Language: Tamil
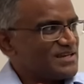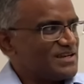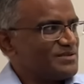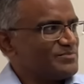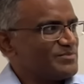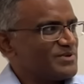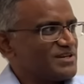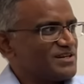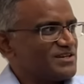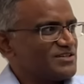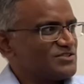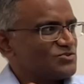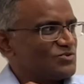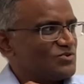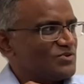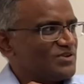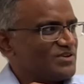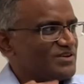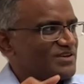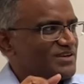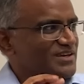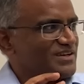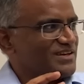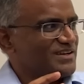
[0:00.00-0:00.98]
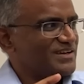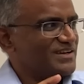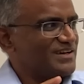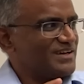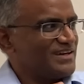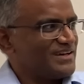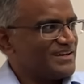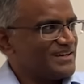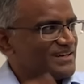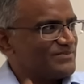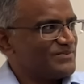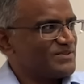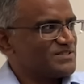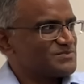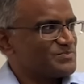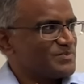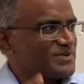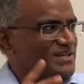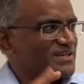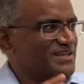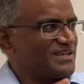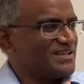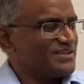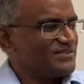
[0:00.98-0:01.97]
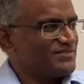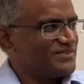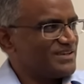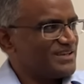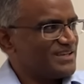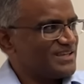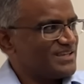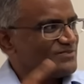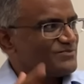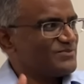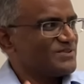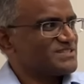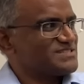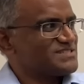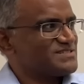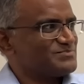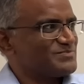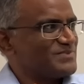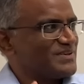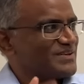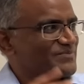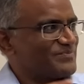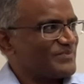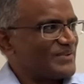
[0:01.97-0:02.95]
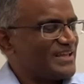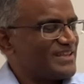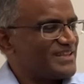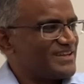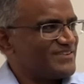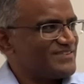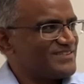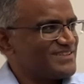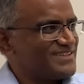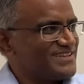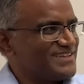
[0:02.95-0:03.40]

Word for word: சாலி மங்கர் என்ன சொல்லுவார்னா ரிவர்ஸ் பண்ணு இன் இன்வர்ஸ் அதாவது